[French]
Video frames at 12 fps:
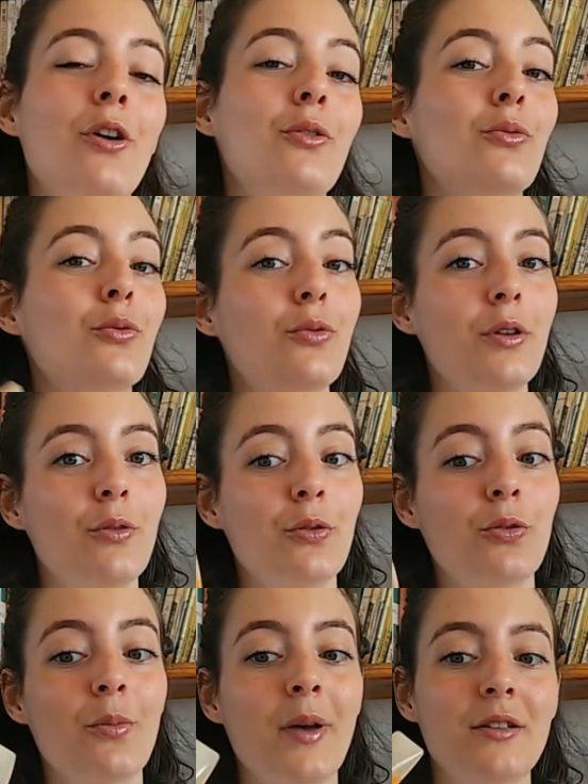Donc l'huile de
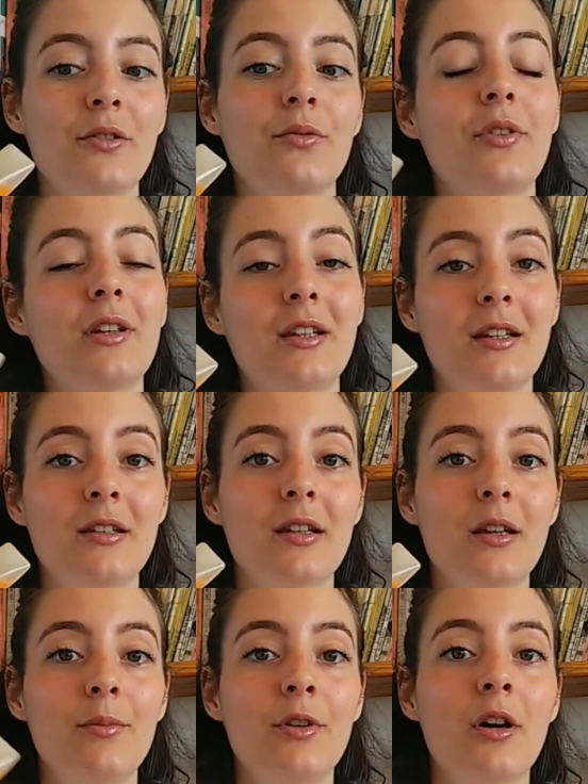tomate, en fait, elle est
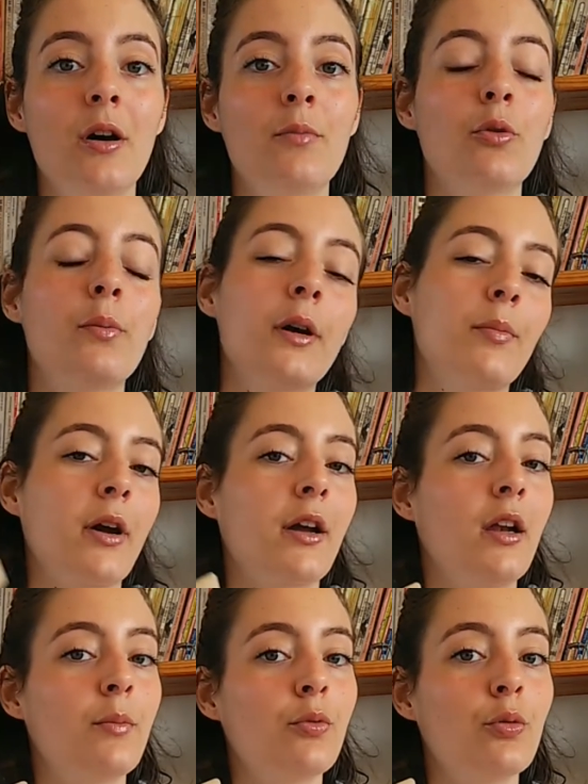très bien pour préparer
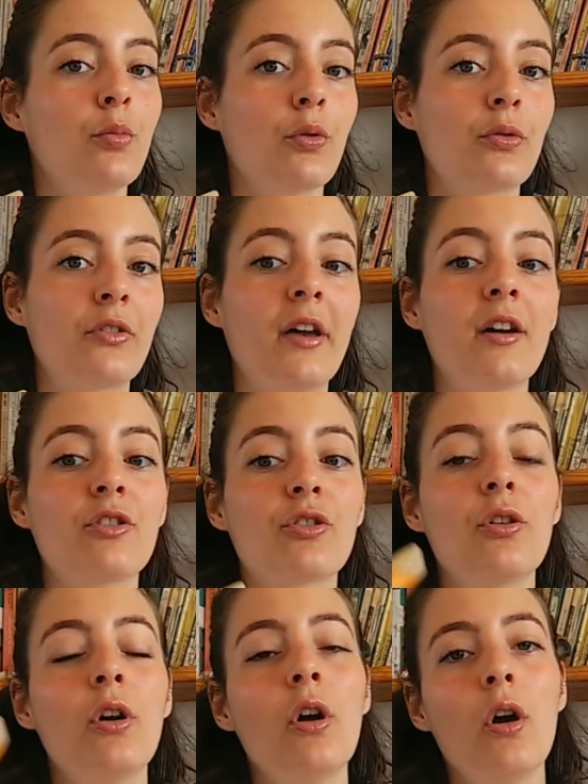la peau au bronzage.
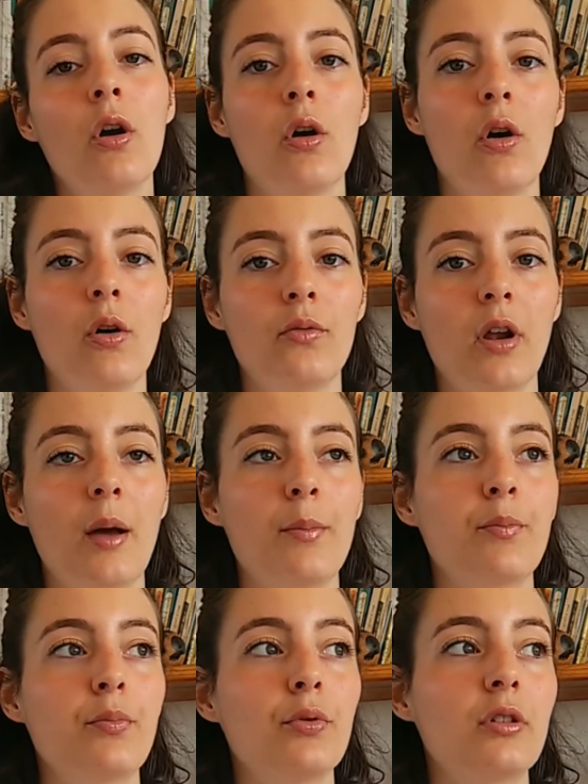Euh,
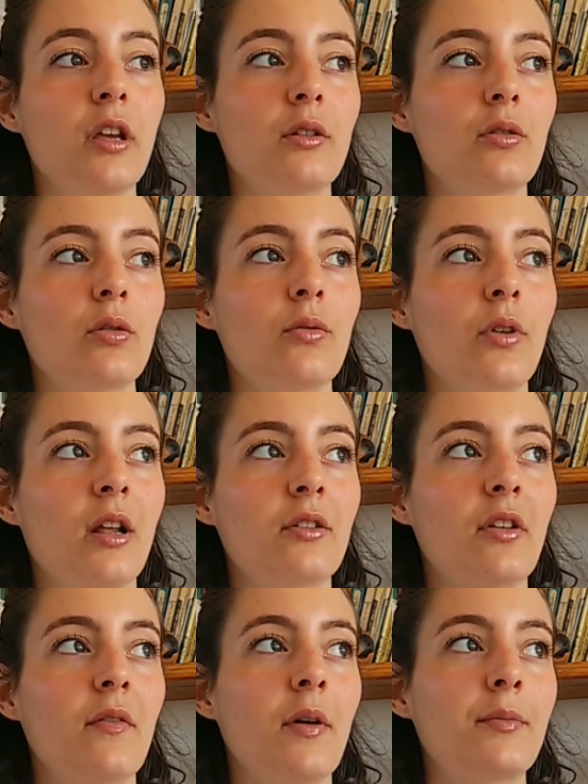voilà, peut-être, voilà,
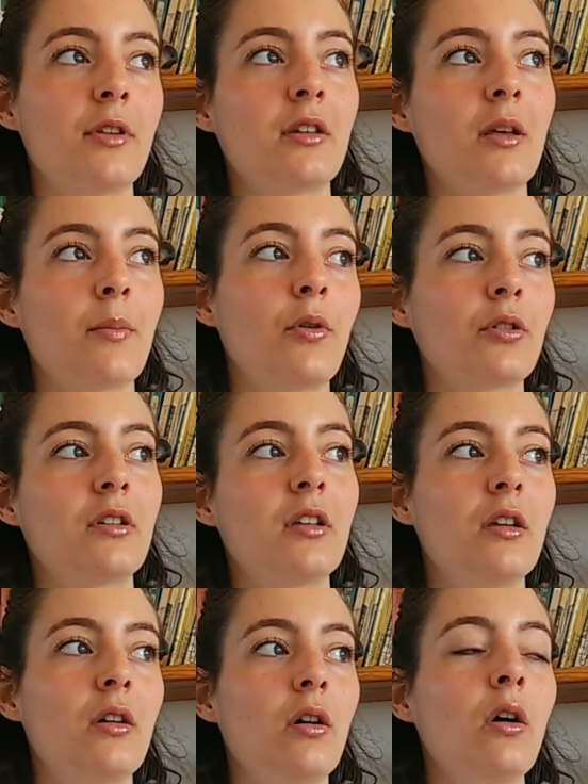ça va peut-être
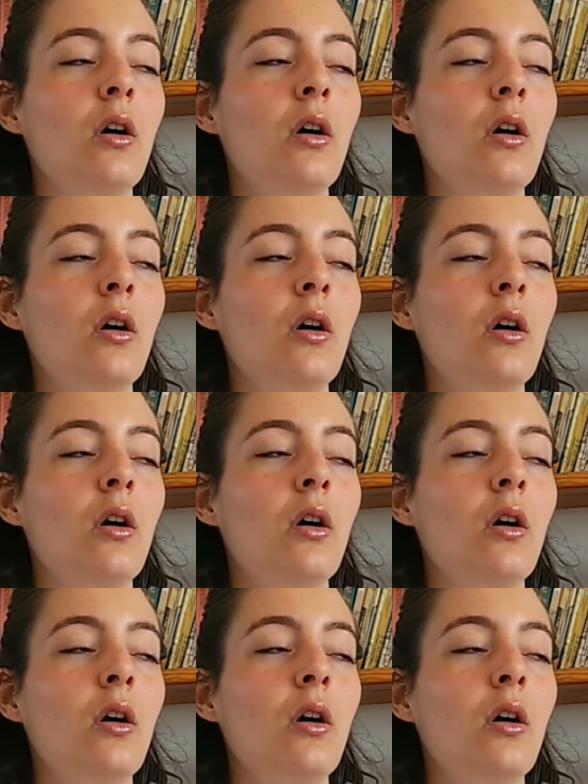apporter...